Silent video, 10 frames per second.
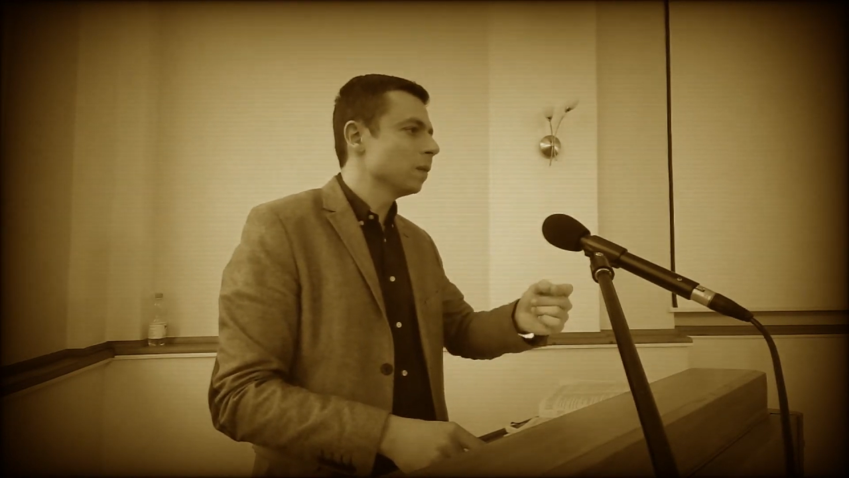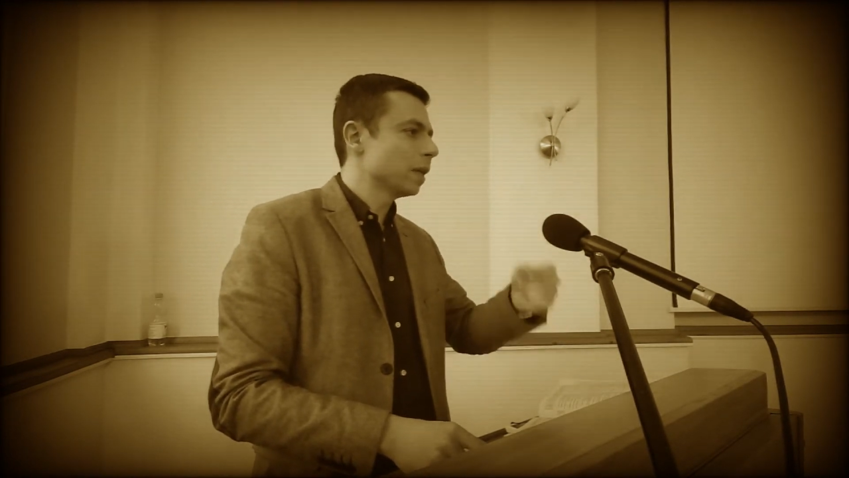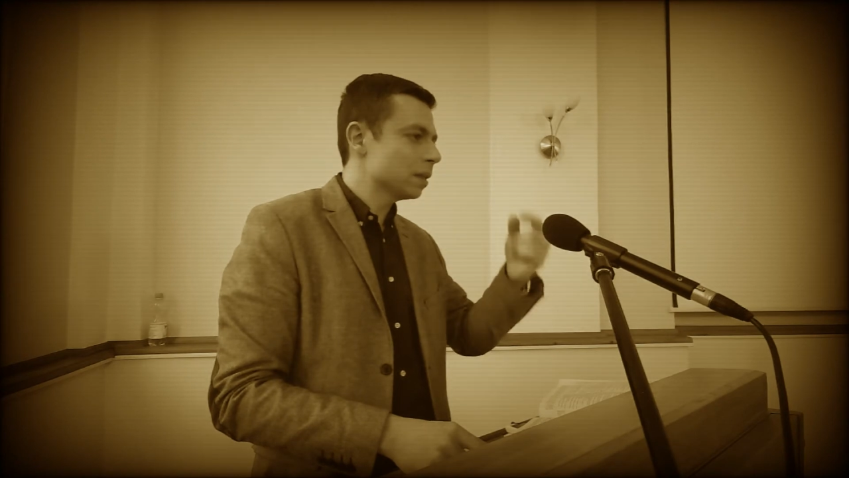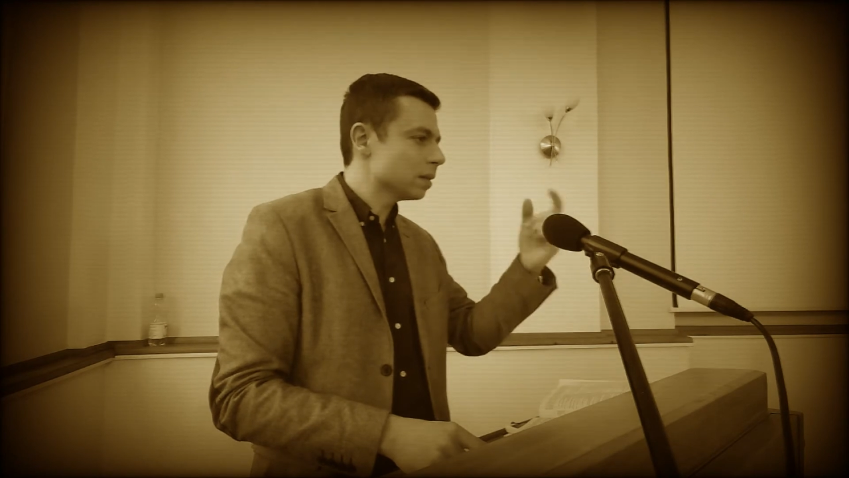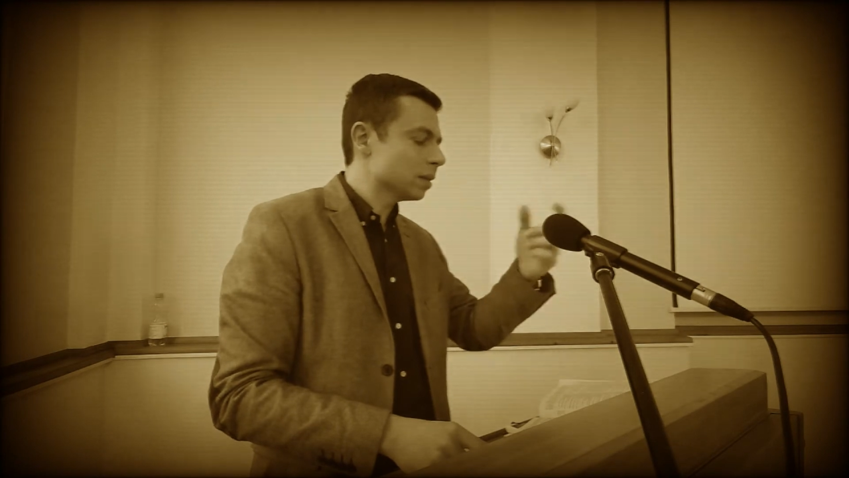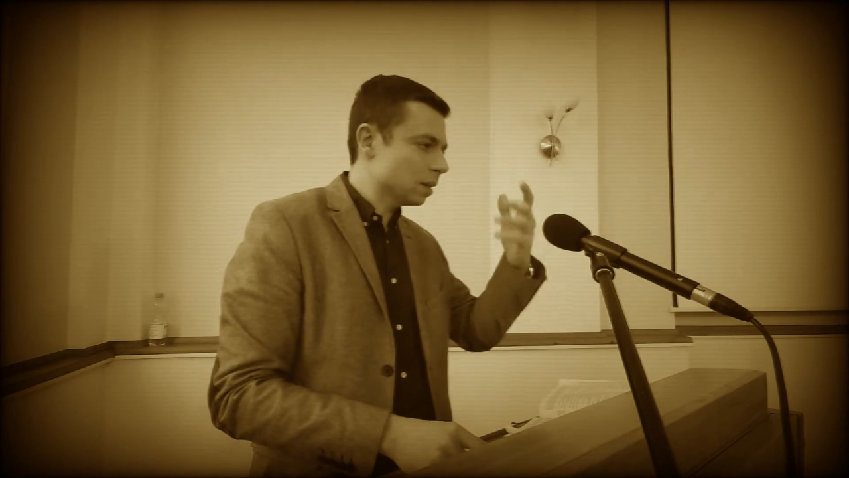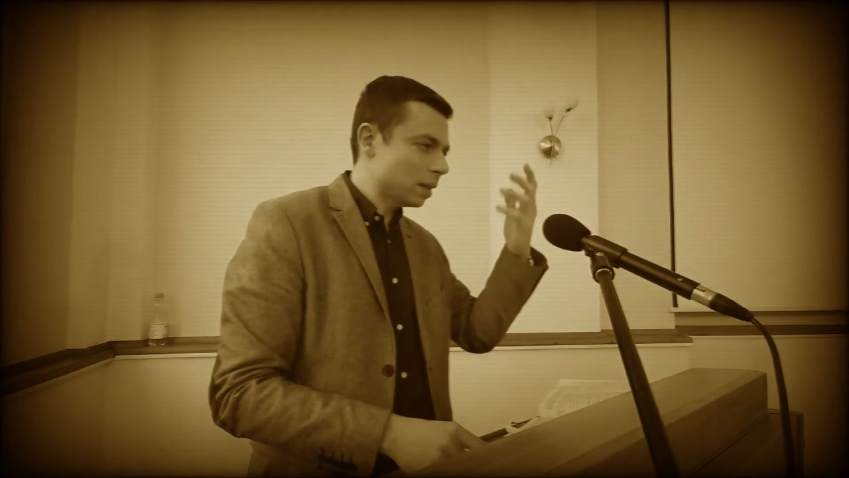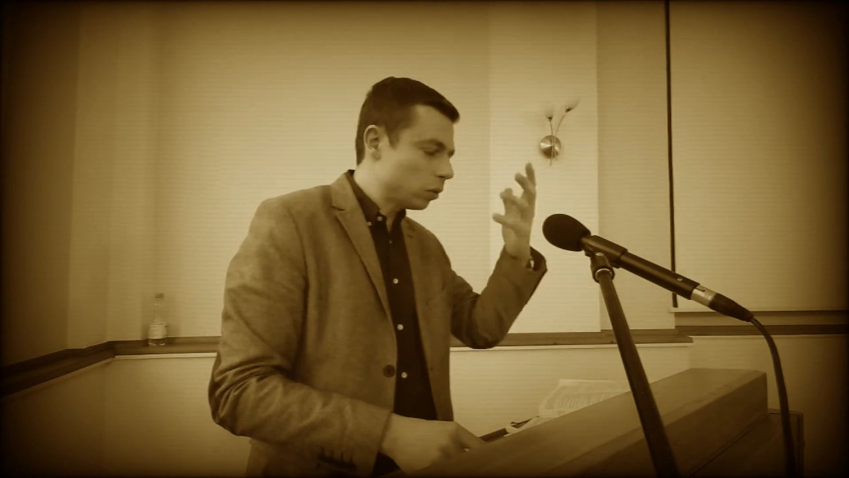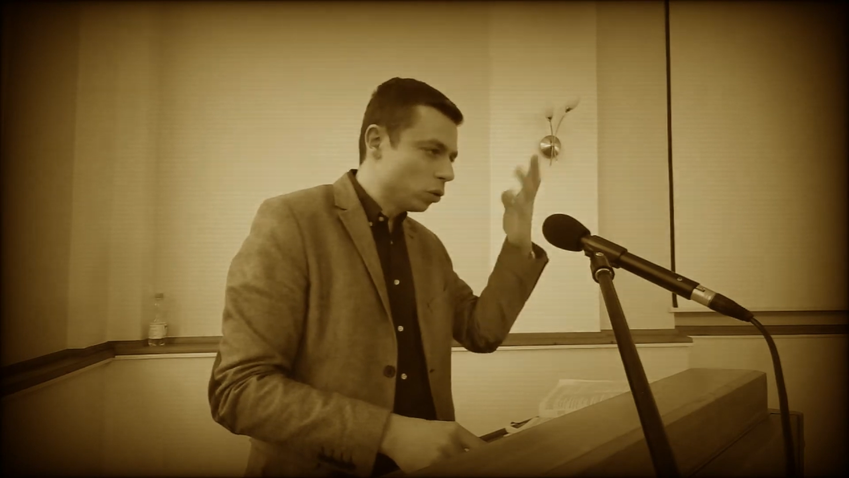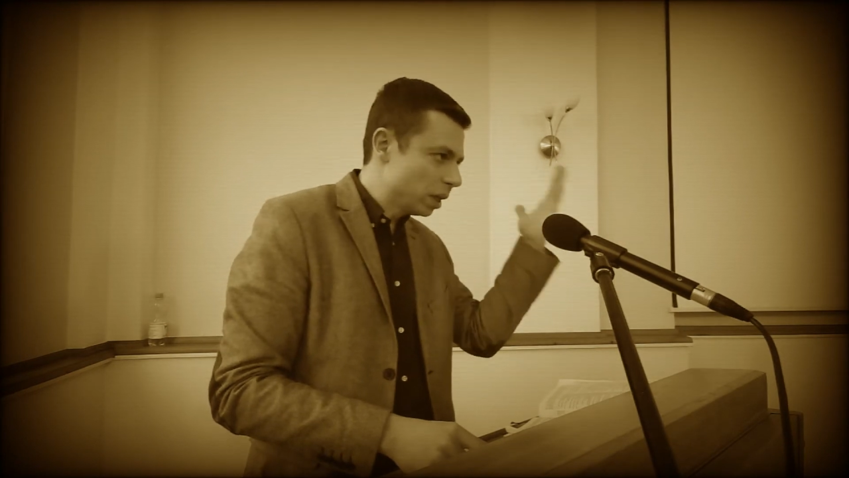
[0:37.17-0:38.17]
Jetzt,
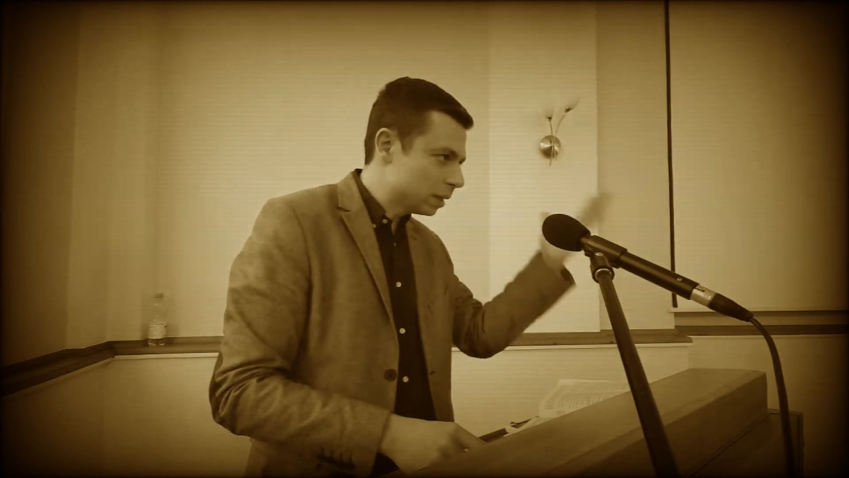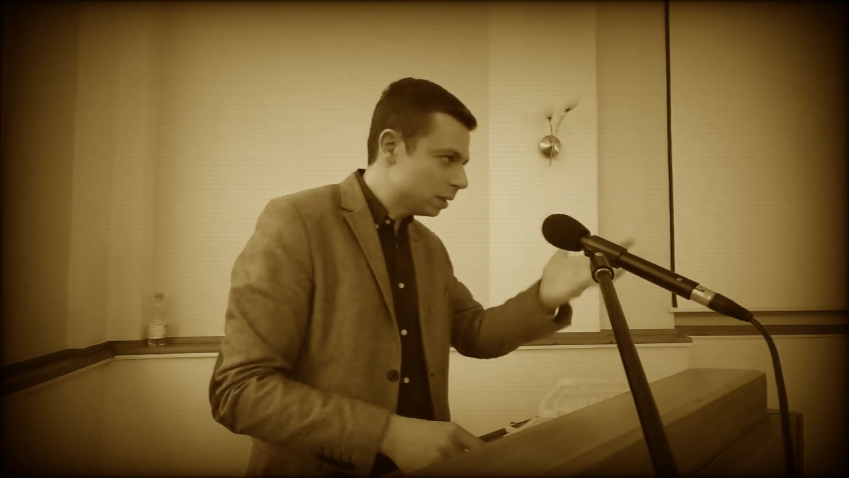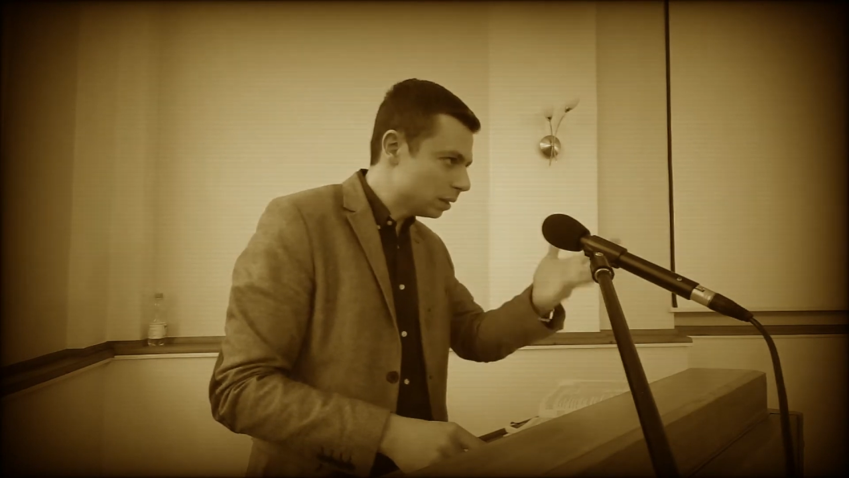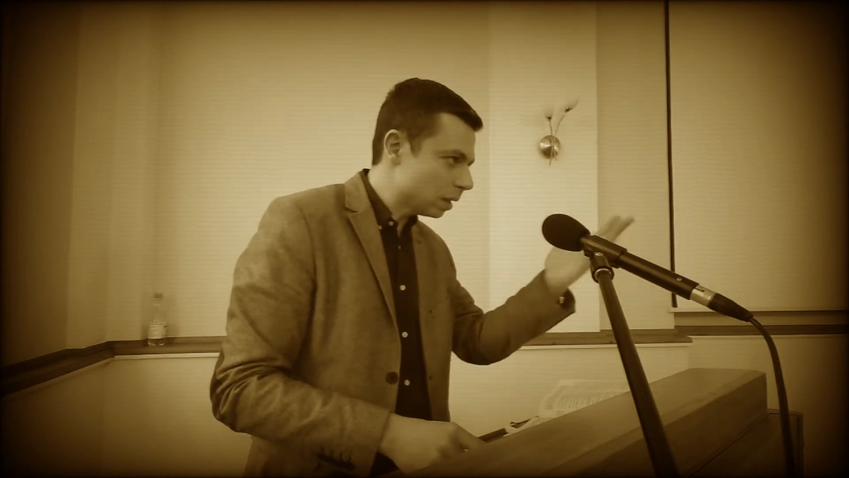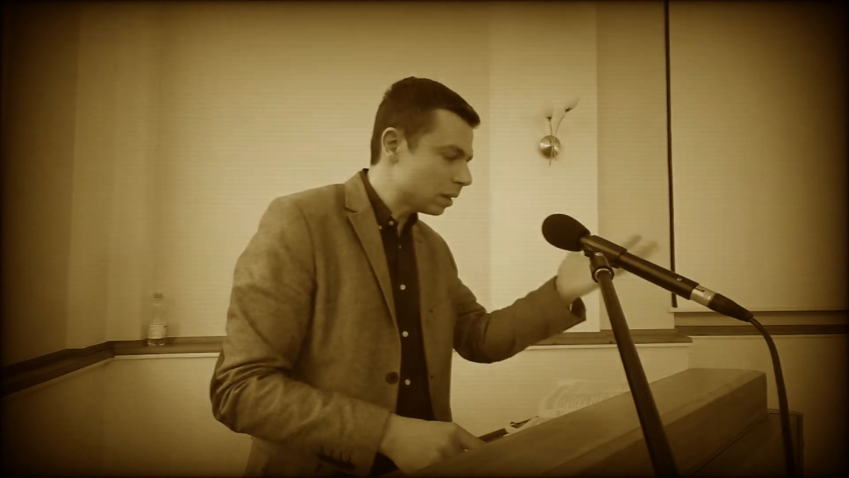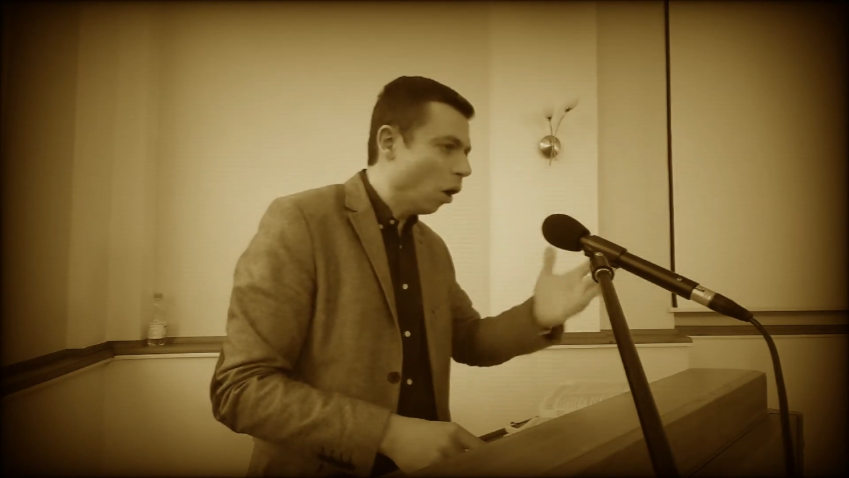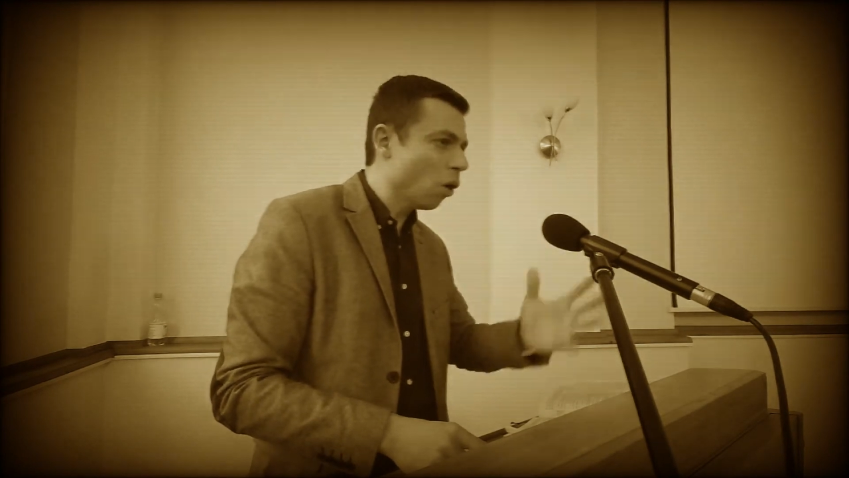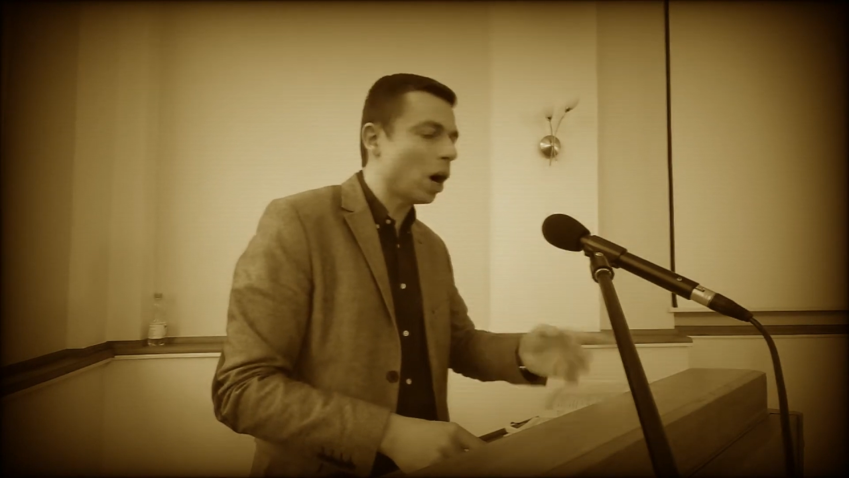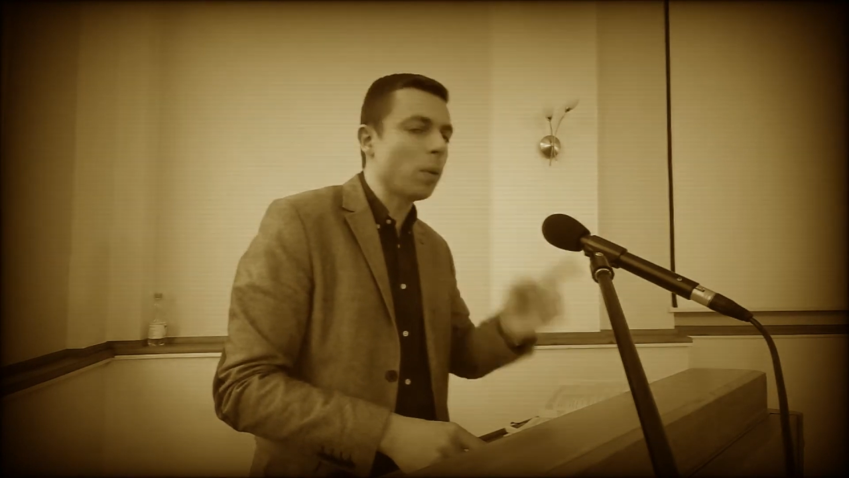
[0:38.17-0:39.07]
natürlich sind sie das auch,